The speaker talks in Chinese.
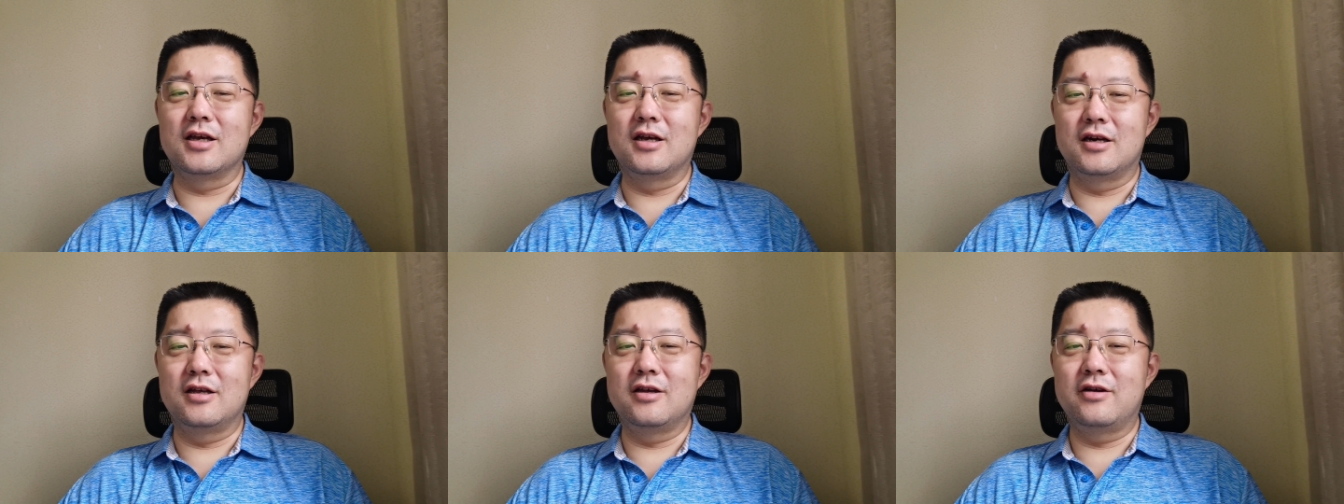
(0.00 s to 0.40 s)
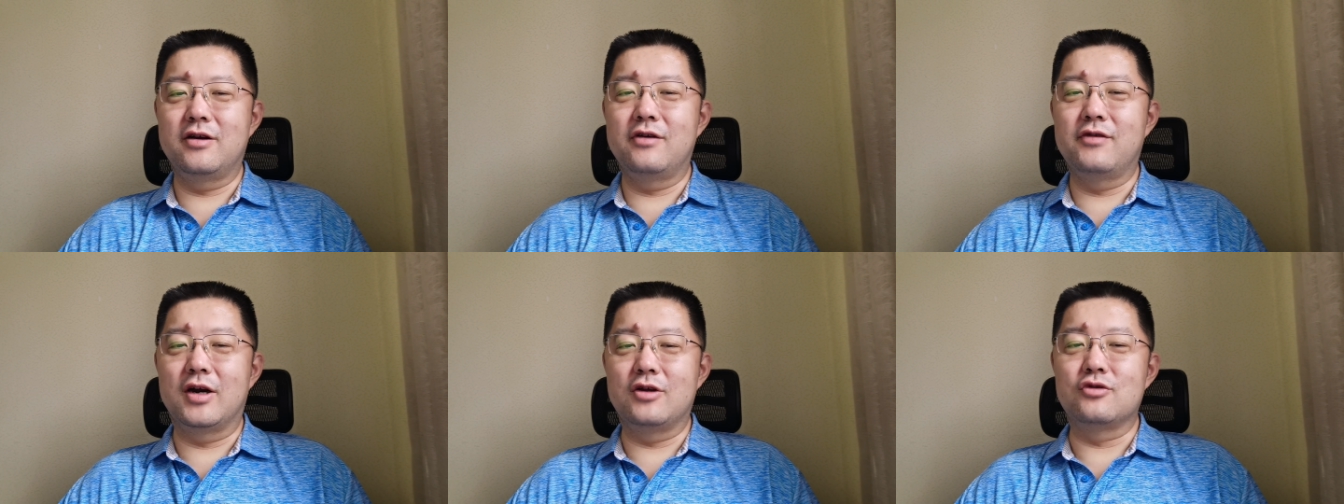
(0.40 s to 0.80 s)
个协议，人家给
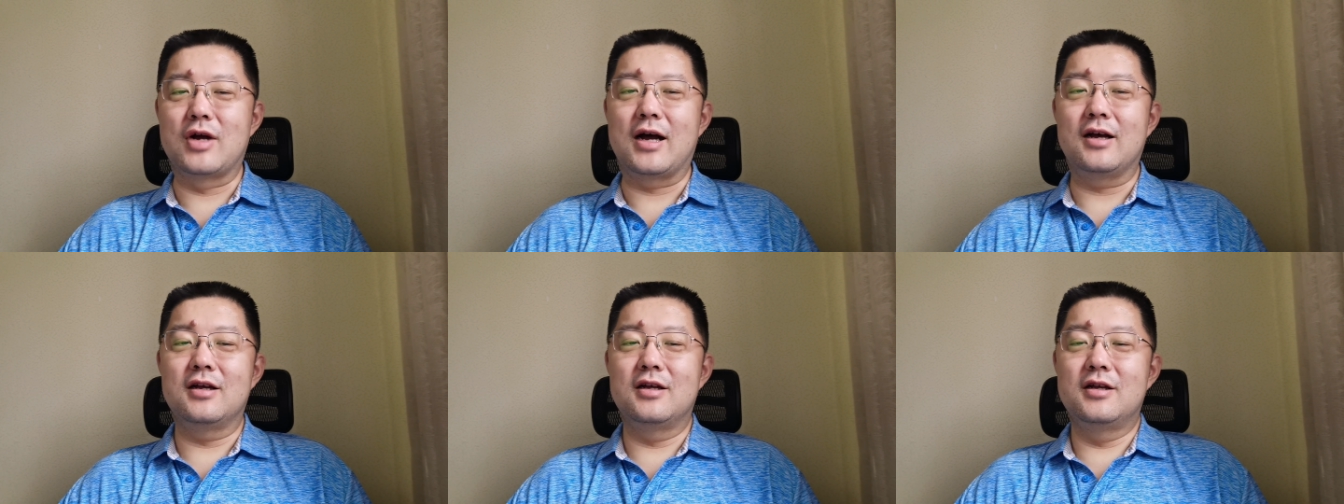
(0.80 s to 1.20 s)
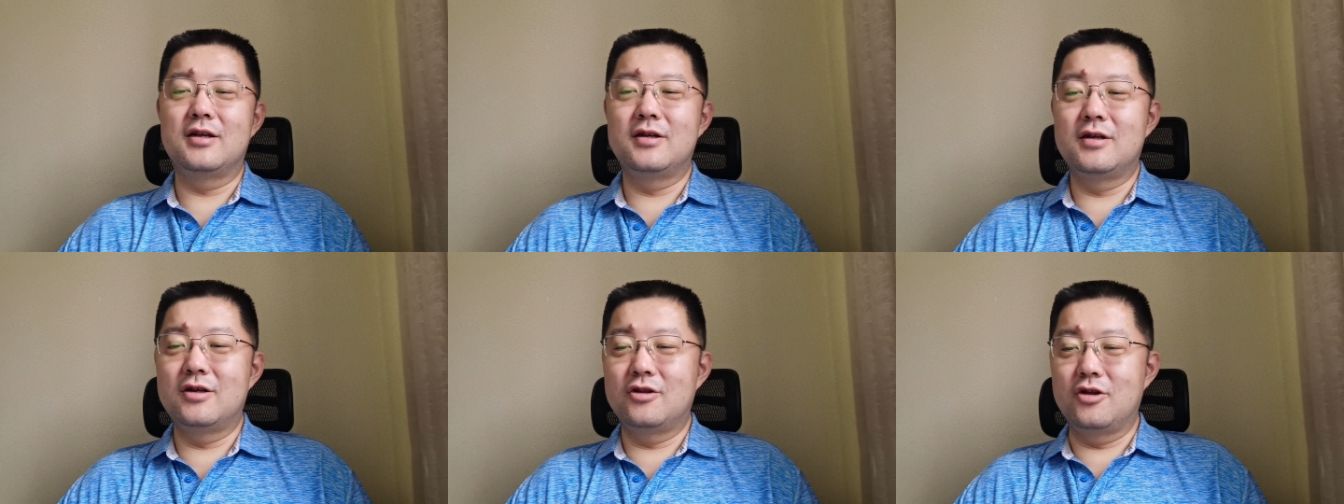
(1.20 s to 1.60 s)
你往里刷，
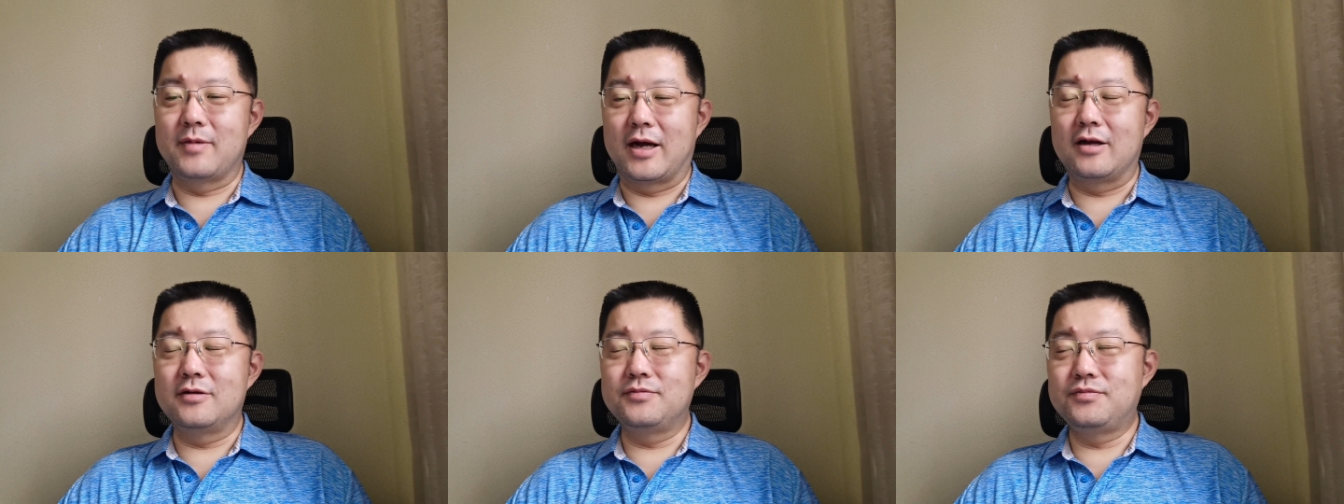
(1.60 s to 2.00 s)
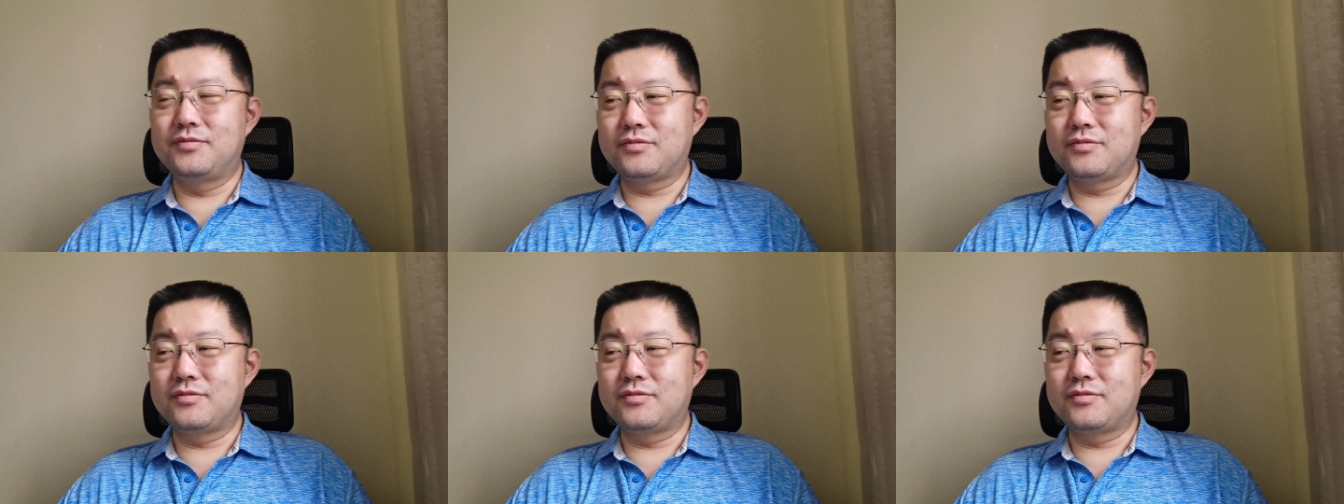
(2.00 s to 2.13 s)
对吧？